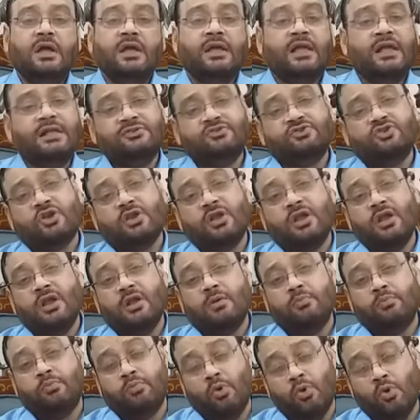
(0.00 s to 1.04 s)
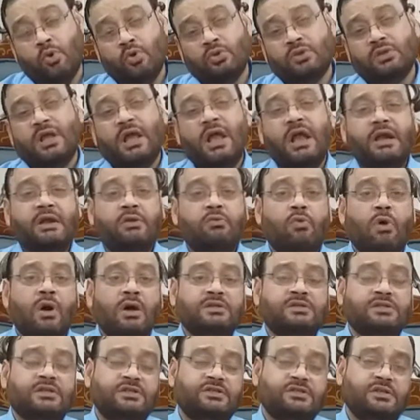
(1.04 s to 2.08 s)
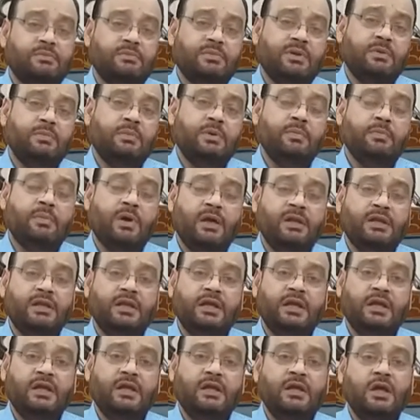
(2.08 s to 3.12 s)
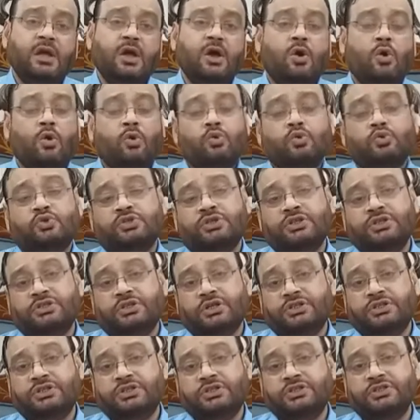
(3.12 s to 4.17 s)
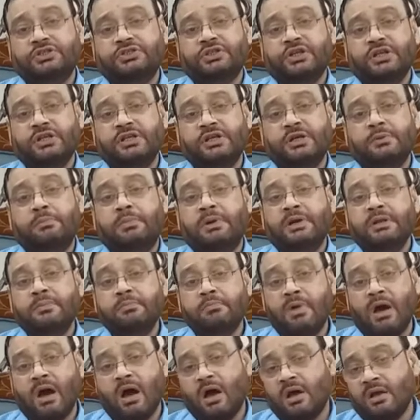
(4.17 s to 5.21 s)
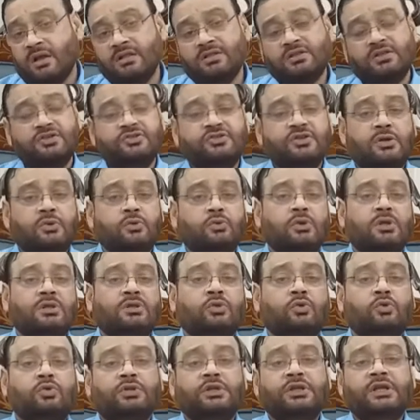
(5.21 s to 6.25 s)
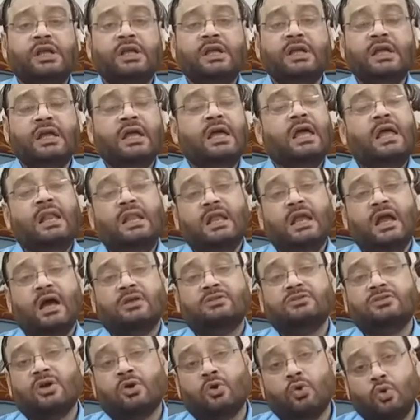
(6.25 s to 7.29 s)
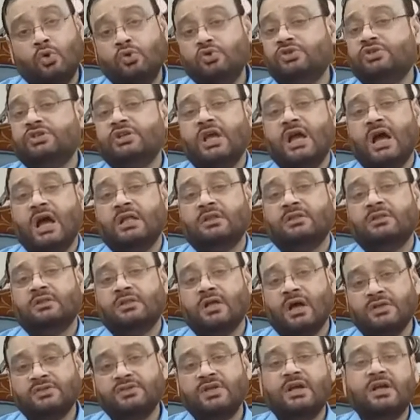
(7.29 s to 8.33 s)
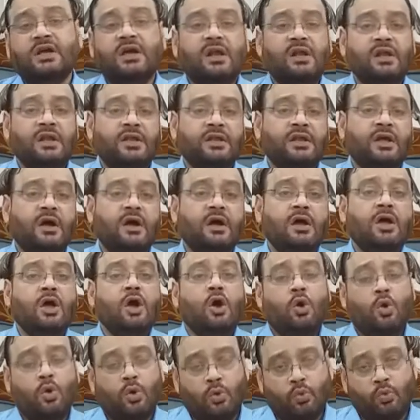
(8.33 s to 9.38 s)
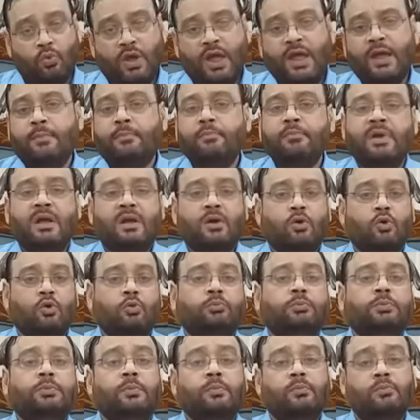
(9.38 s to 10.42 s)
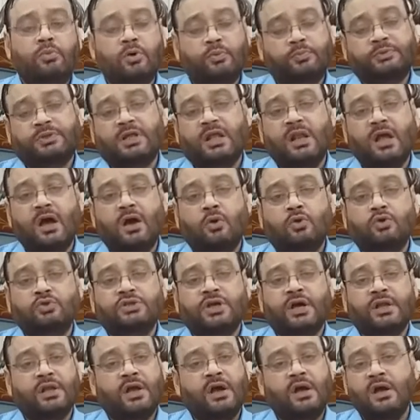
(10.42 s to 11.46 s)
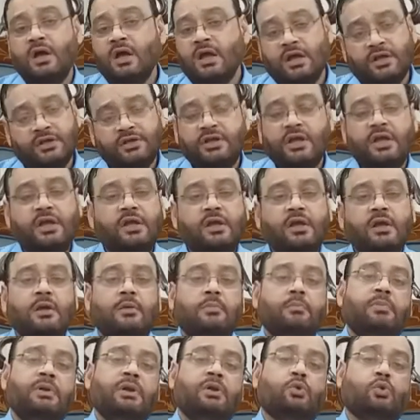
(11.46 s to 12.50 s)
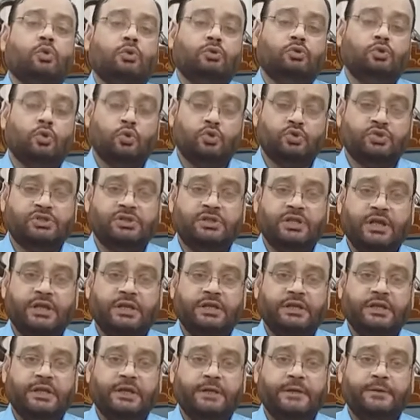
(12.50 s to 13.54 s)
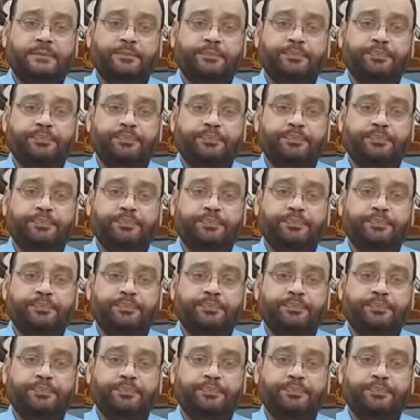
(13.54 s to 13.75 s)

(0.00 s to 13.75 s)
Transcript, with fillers: कैंसर एक बहुत एडवांस किस्म की बीमारी है और उसकी तशखीस के लिए बड़ी महारत की ज़रूरत होती है लिहाजा ख़ुद से अंदाज़ा कर लेना और वहम में मुबतला हो जाना ये बिल्कुल दुरुस्त नहीं है